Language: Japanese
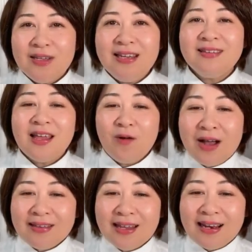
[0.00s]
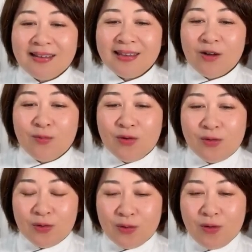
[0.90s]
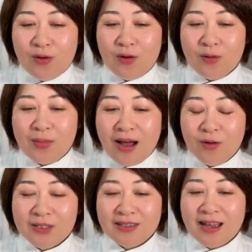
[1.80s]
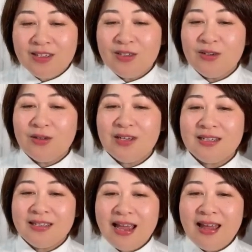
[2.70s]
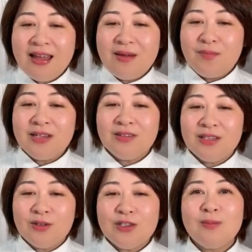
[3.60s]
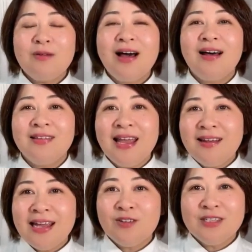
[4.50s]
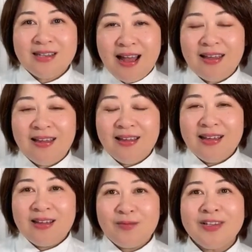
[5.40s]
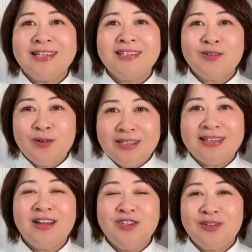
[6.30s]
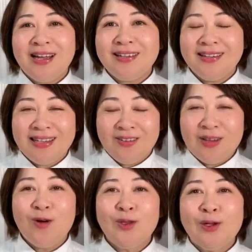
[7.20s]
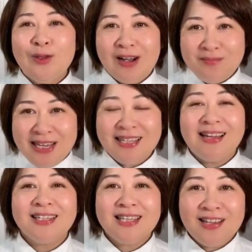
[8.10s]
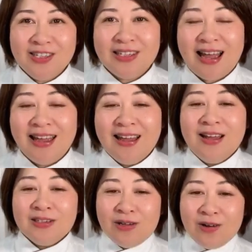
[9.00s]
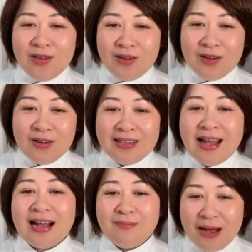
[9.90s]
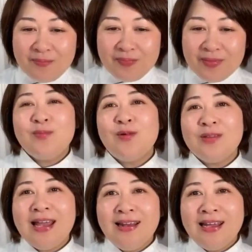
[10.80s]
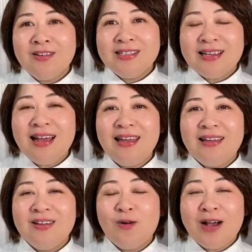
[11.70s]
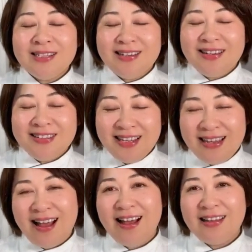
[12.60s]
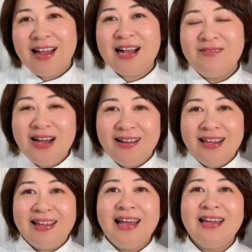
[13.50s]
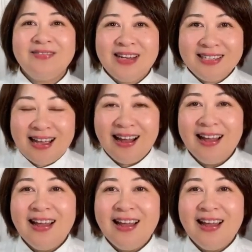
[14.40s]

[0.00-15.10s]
行ってよかったなって思うことを、まあ、お伝えするとですね、まずひとつめは年齢の近い、まあ、私当時さんじゅうだいであったので、ほとんどが皆さんさんじゅうだい、そういう仲間、もう年齢の近いお菓子が好きな仲間に出会いました。